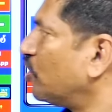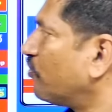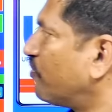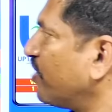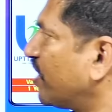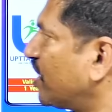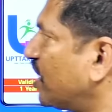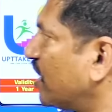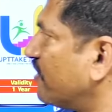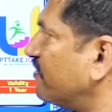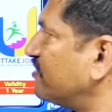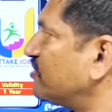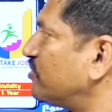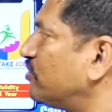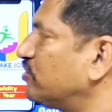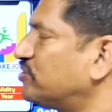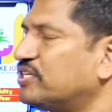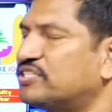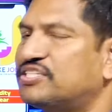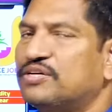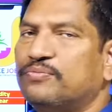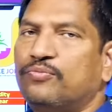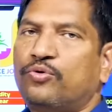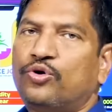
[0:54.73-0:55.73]
క్విక్ రివిజన్
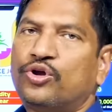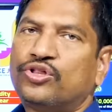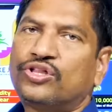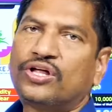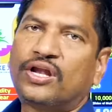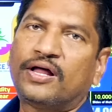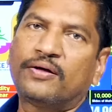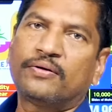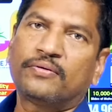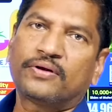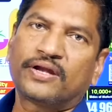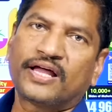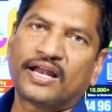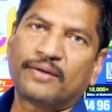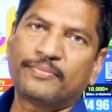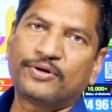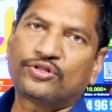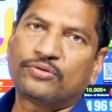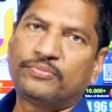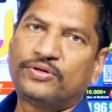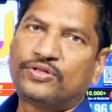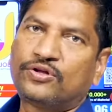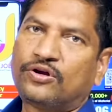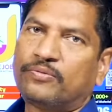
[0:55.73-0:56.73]
వచ్చేసి మూడు వందల నలభై
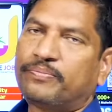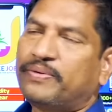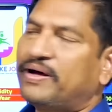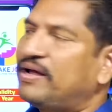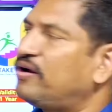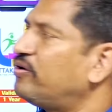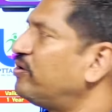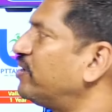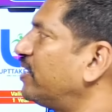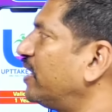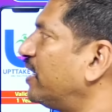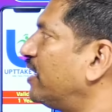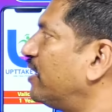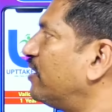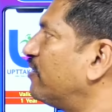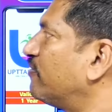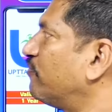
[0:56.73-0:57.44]
తొమ్మిది రూపాయలు ఉంటే